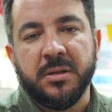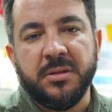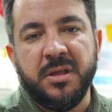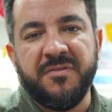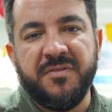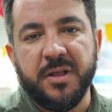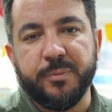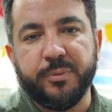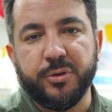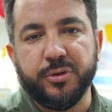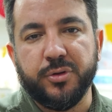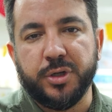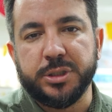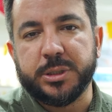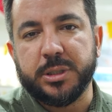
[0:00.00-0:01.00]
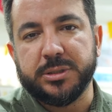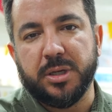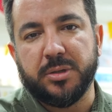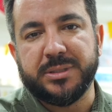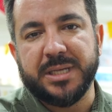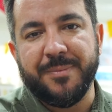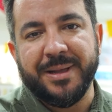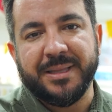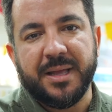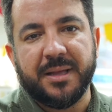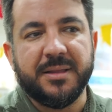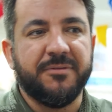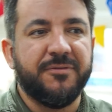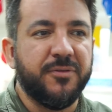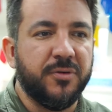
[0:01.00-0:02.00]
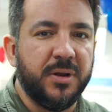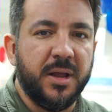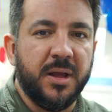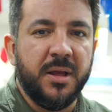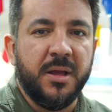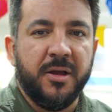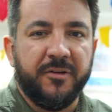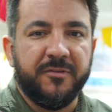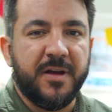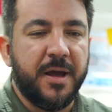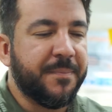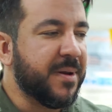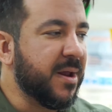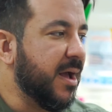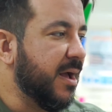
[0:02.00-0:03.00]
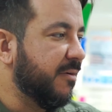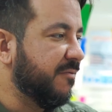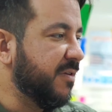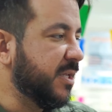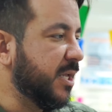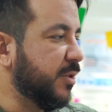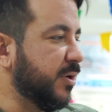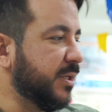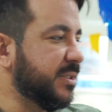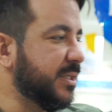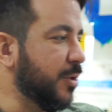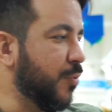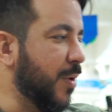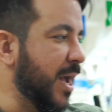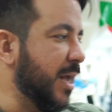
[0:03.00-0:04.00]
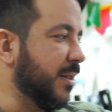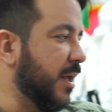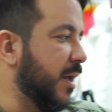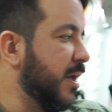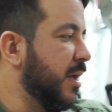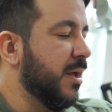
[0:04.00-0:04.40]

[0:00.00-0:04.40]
dividido por 2, que eu só usei a metade da folha, vai para 22,50.